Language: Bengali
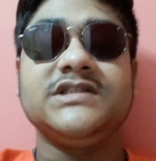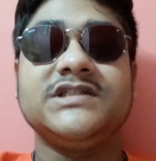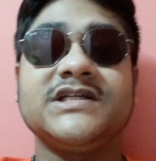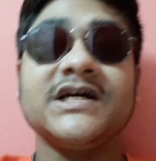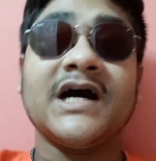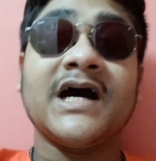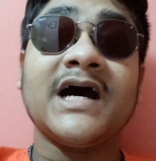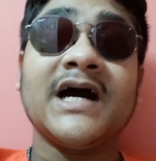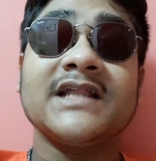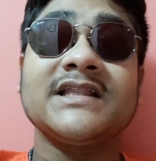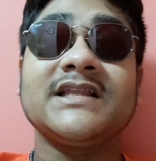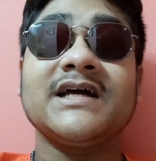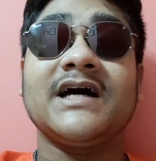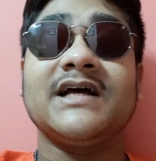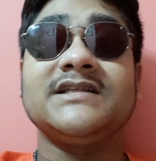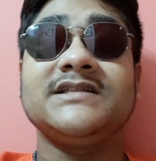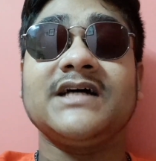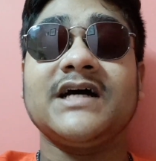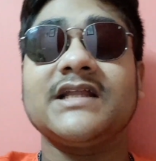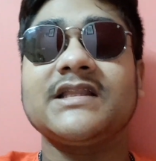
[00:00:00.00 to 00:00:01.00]
যা তা
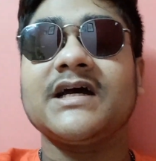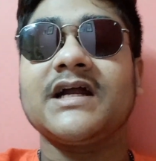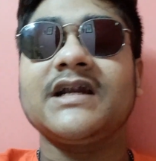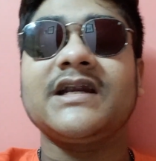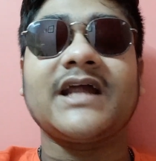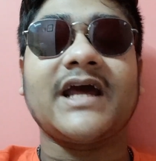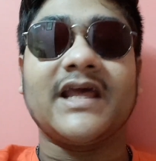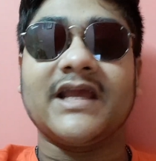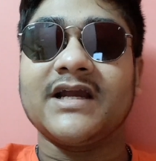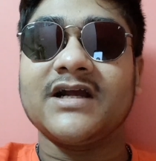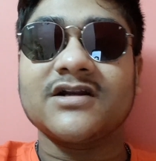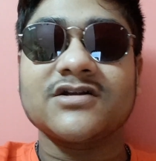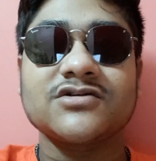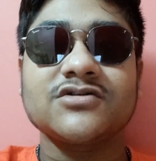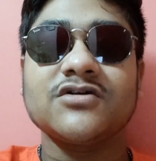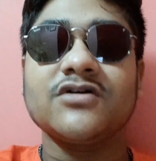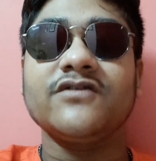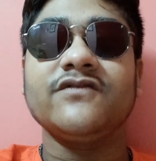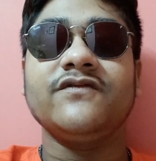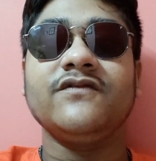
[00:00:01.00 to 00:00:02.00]
যা তা টাইগার
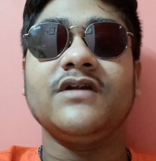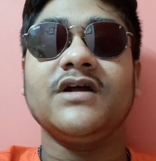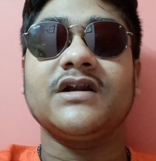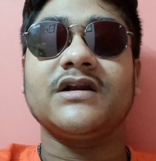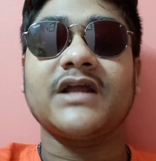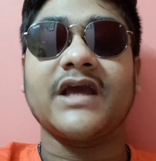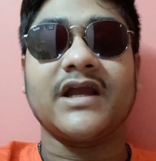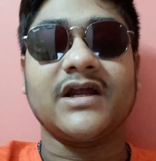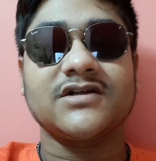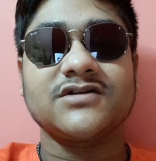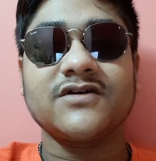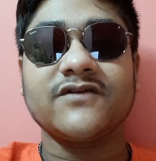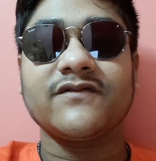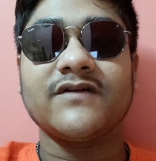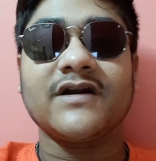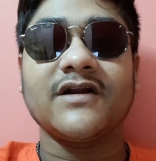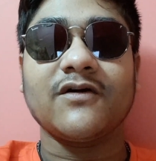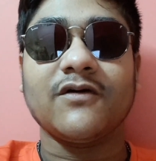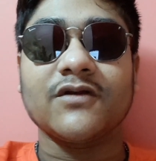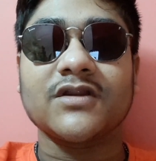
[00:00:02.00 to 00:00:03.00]
শ্রফ না টাইগার
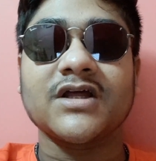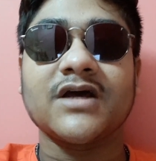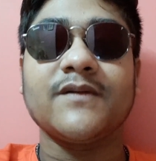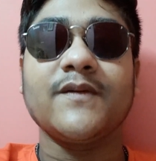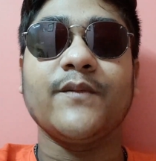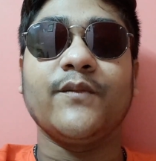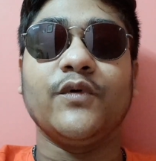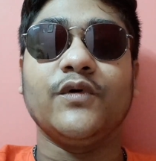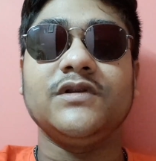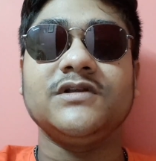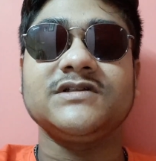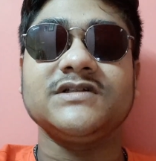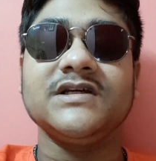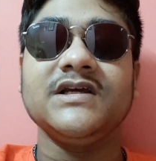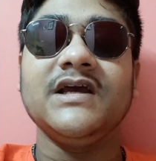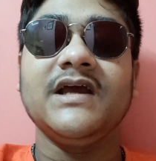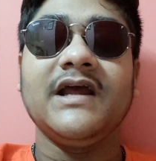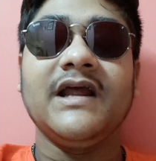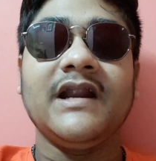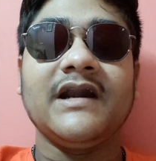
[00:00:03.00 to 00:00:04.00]
শ্রফকে একটা কথা আমি বলছি
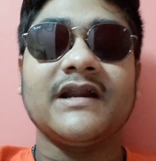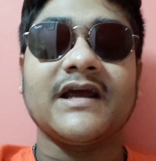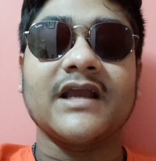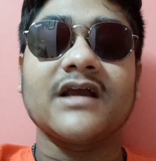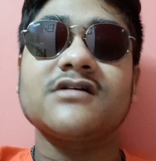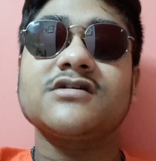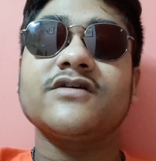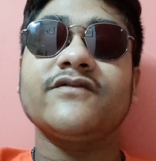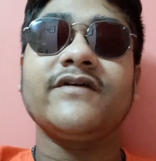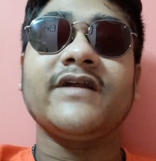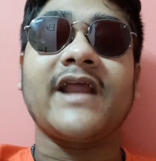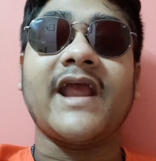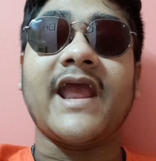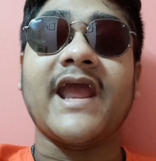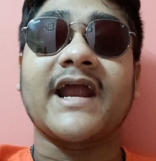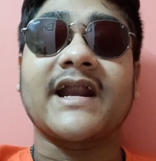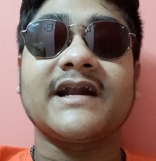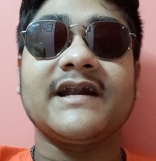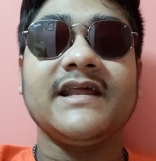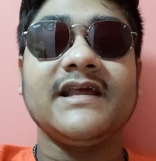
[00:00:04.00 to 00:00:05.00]
টাইগার শ্রফের
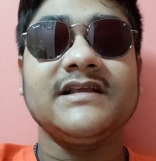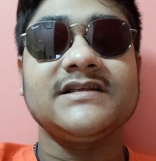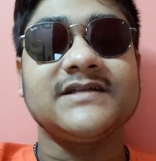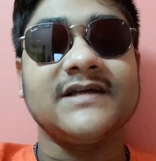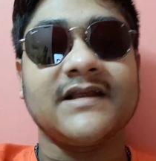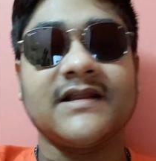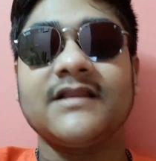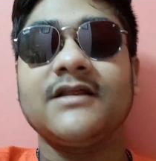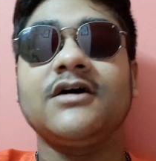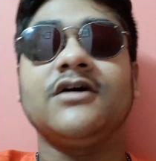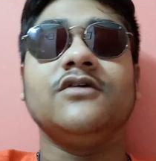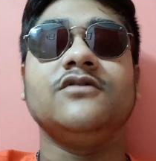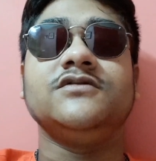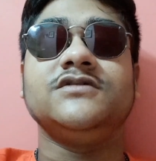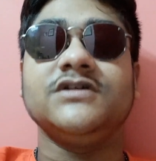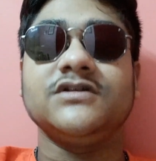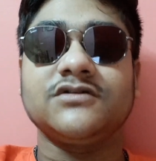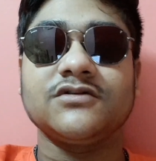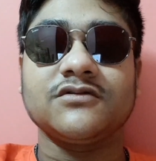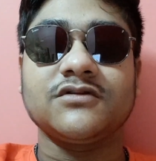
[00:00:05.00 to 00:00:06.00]
অ্যাক্টিং ছেড়ে দেওয়া
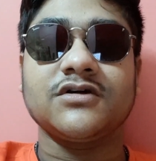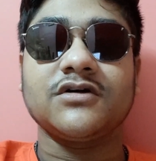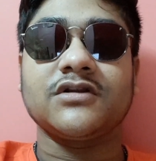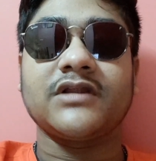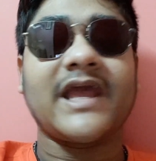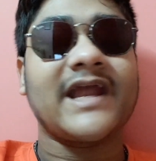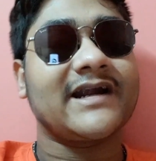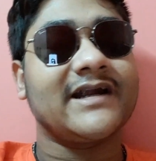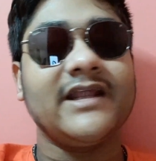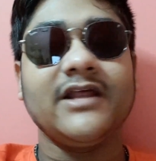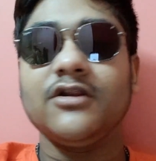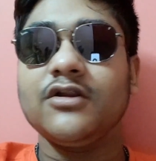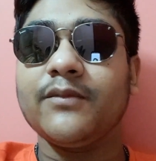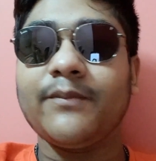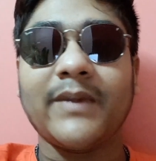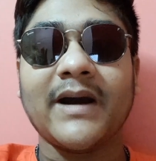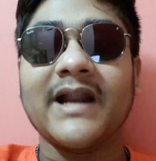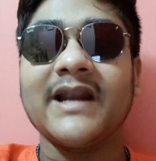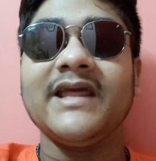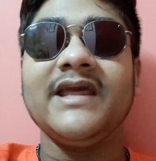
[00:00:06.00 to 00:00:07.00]
উচিত সত্যি কথা অ্যাক্টিং তো
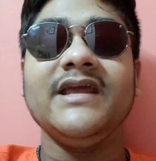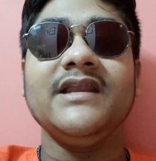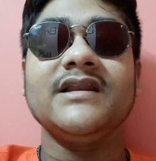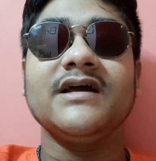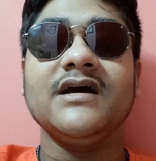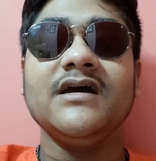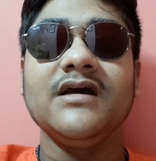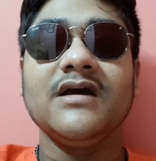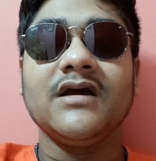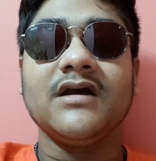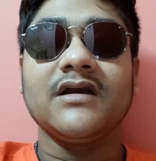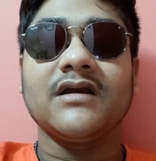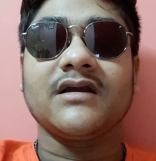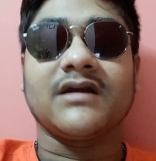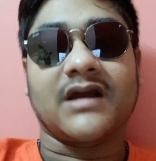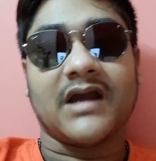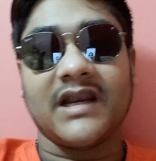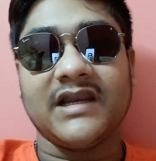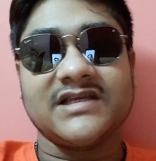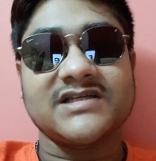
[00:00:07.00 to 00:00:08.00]
পারেই না
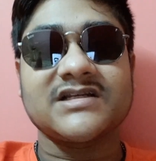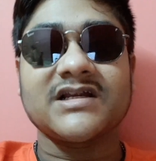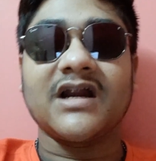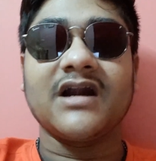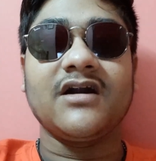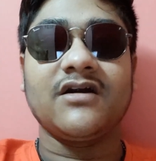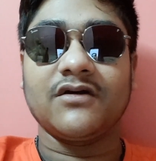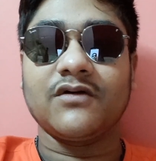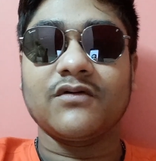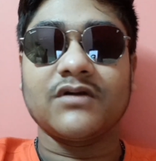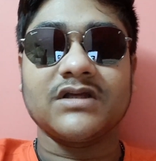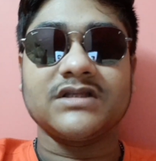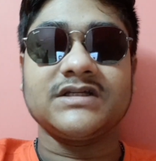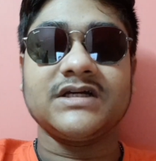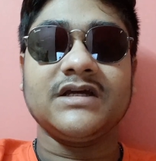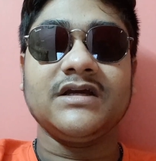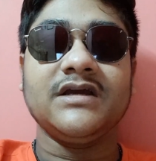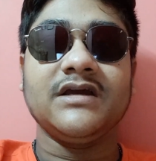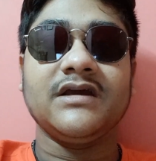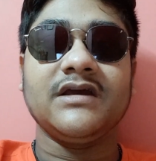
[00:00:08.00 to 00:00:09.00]
খালি স্টান্ট করে
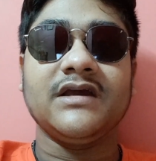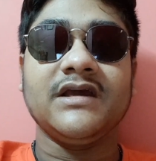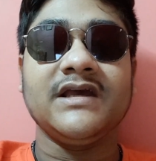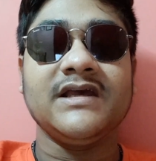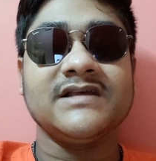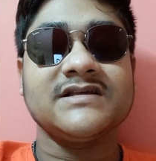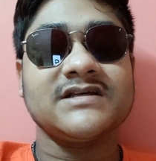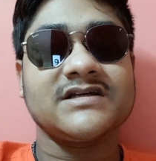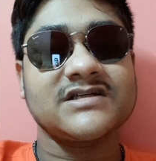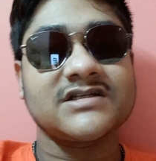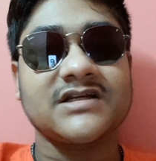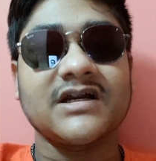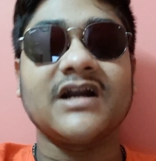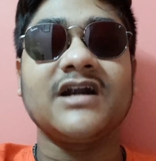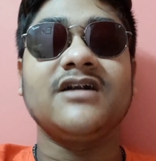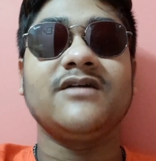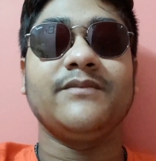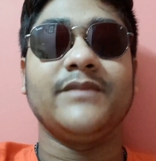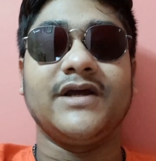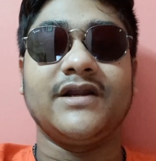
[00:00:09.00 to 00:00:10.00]
যায় হি ইজ আ
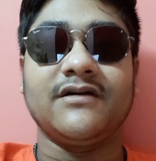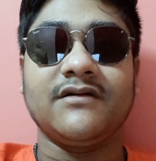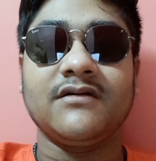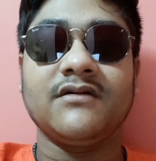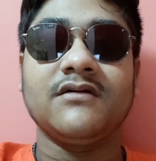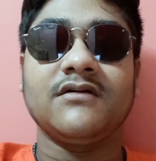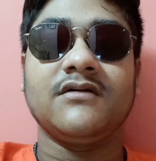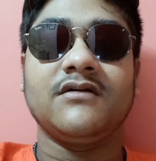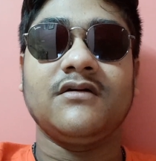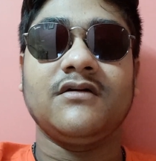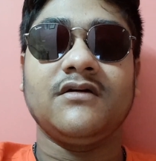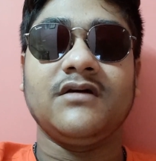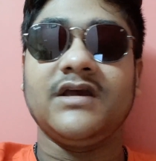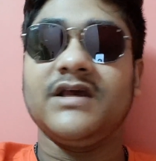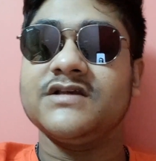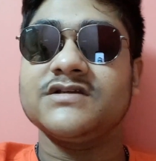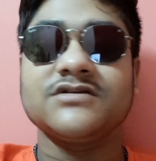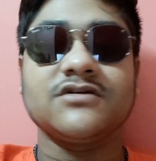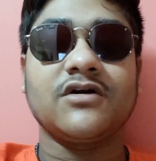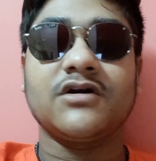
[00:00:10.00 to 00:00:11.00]
স্টান্টম্যান
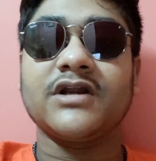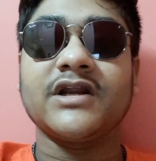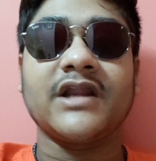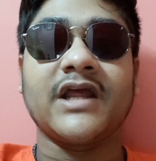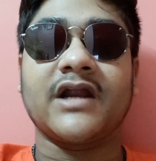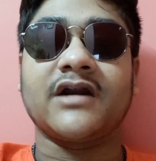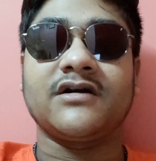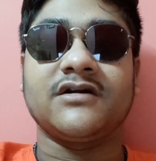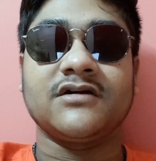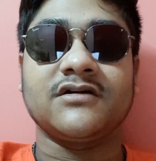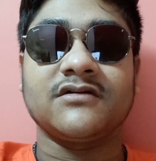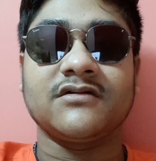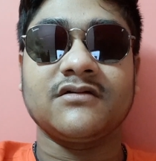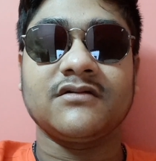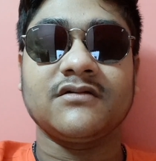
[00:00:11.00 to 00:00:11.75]
হি ইজ নট অ্যান অ্যাক্টর